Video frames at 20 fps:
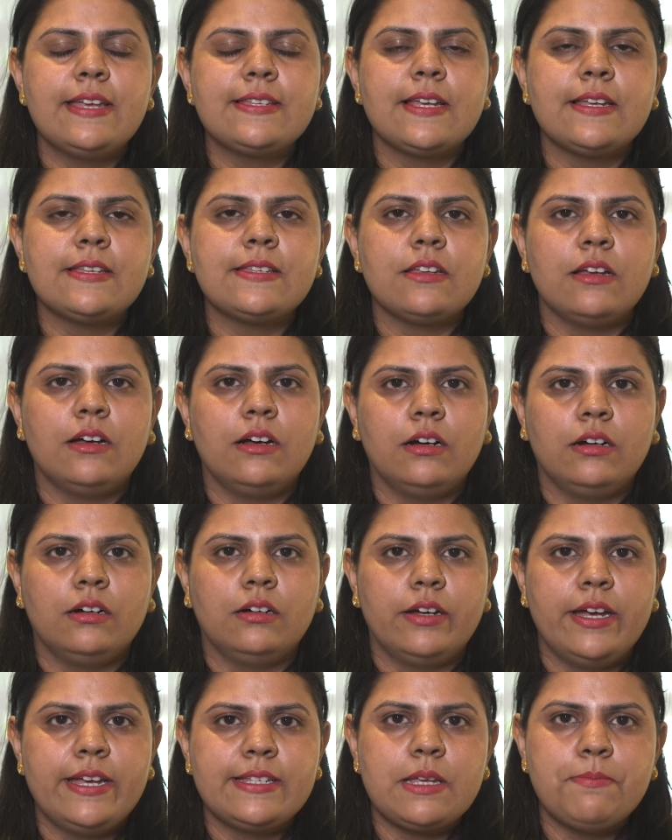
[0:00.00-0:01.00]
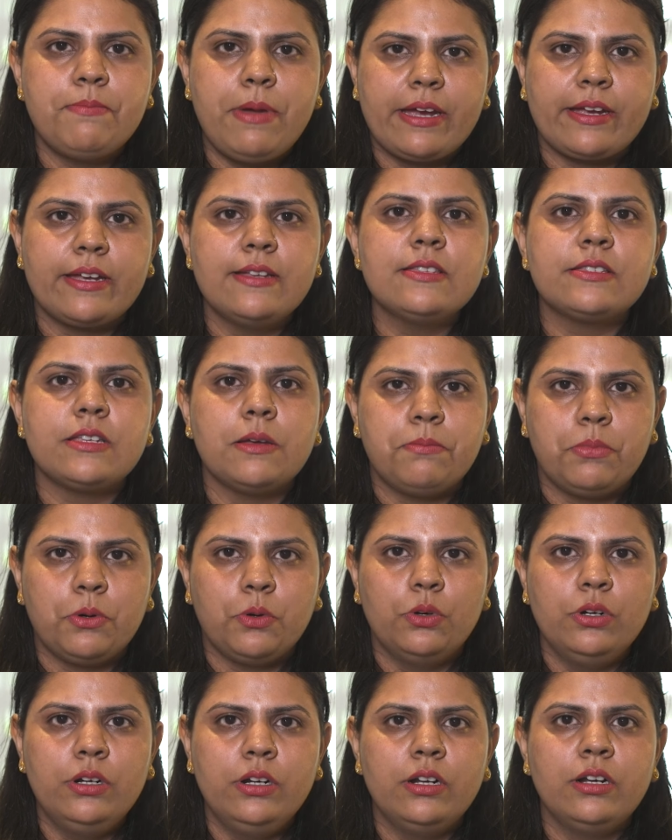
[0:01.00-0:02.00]
एज एज अ बैक एंड
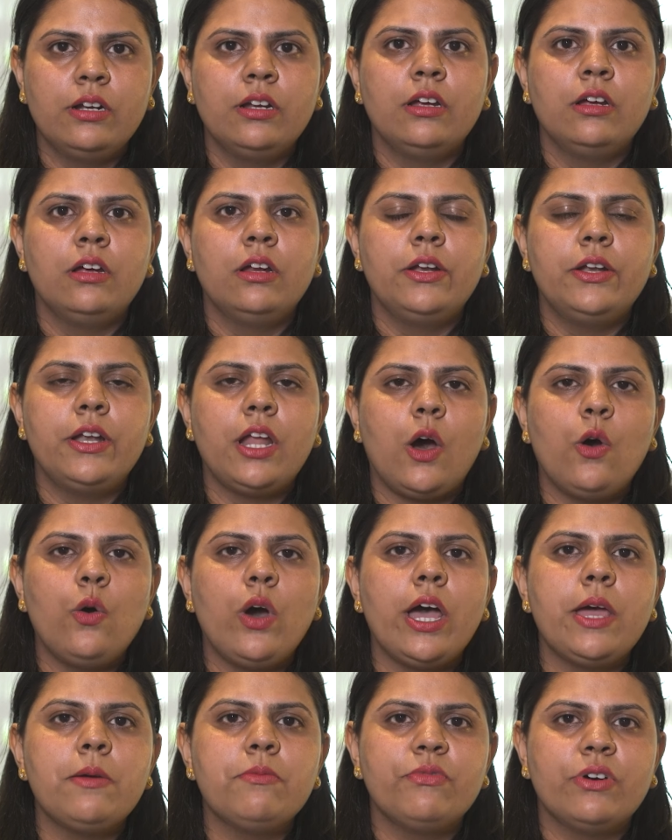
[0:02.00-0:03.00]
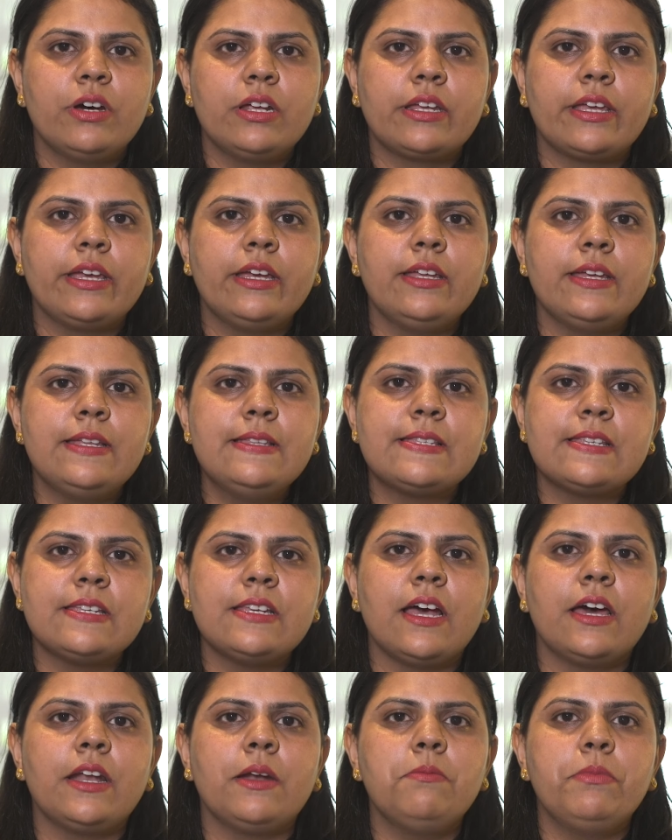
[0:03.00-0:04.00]
सपोर्ट नाउ आई एम वर्किंग इन
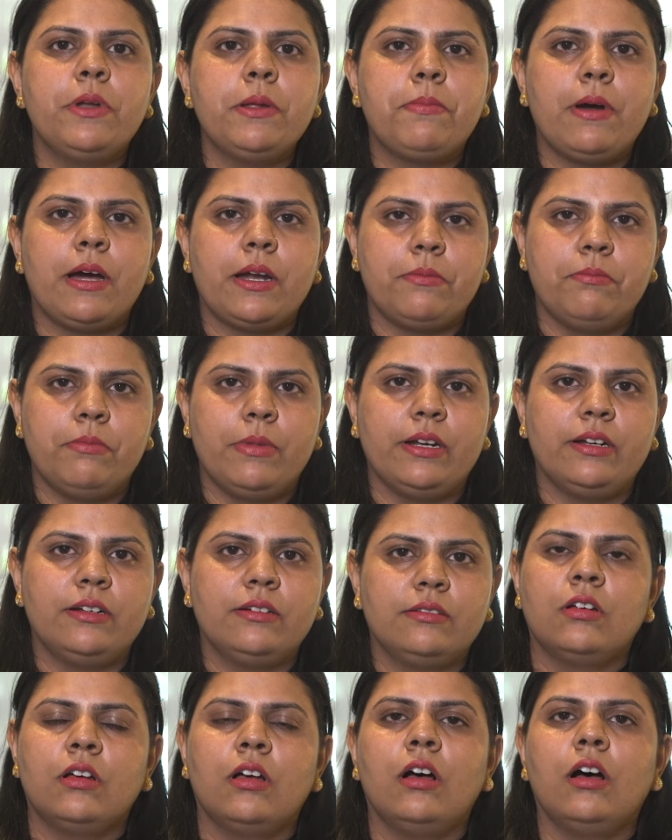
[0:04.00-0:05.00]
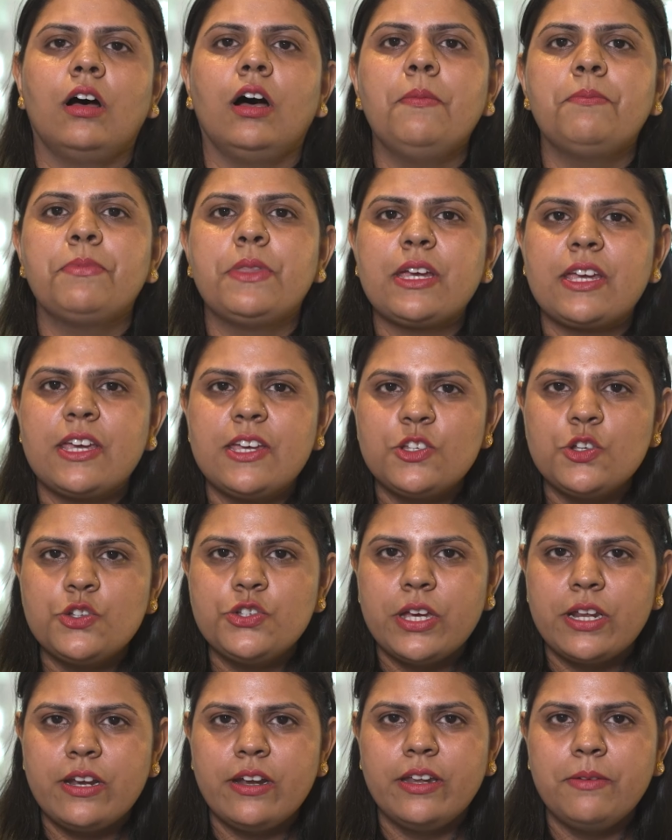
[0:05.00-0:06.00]
working in CRM department. अब तक की जो
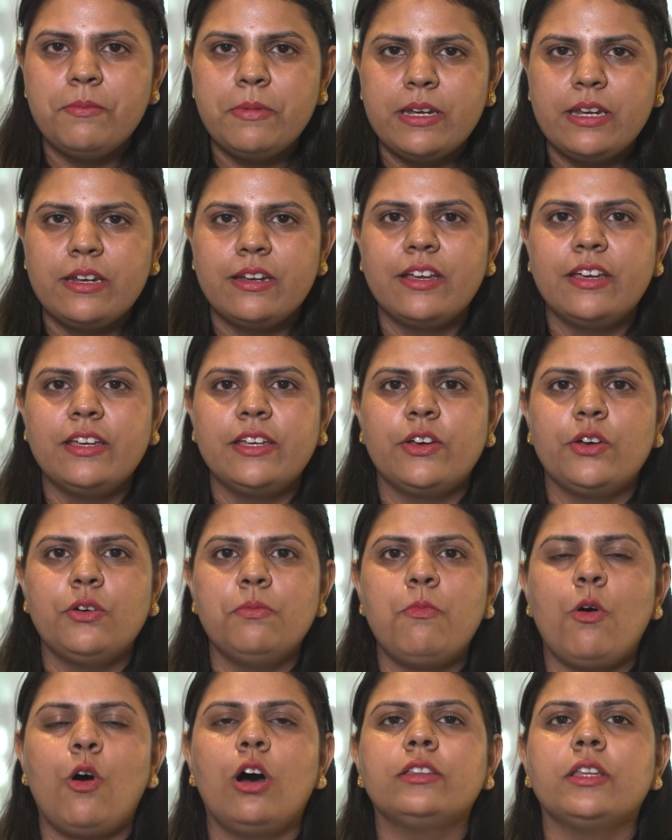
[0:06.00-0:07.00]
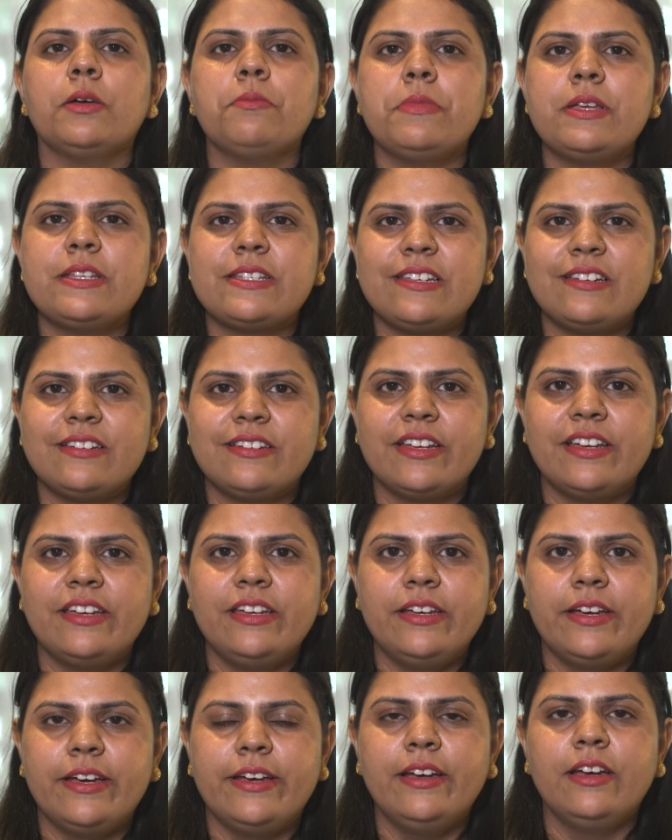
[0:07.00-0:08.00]
जर्नी मेरी रही है बहुत अमेजिंग
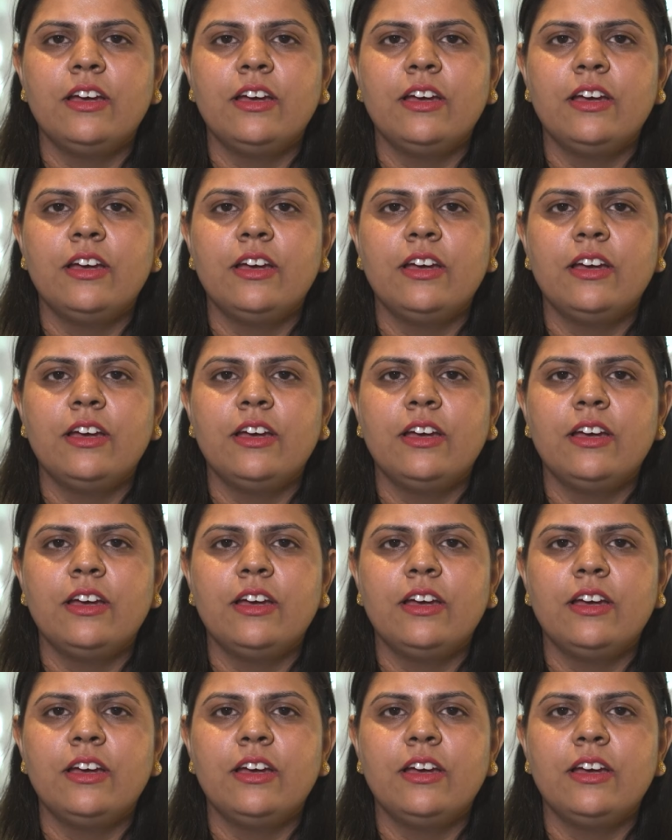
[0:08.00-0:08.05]
रही है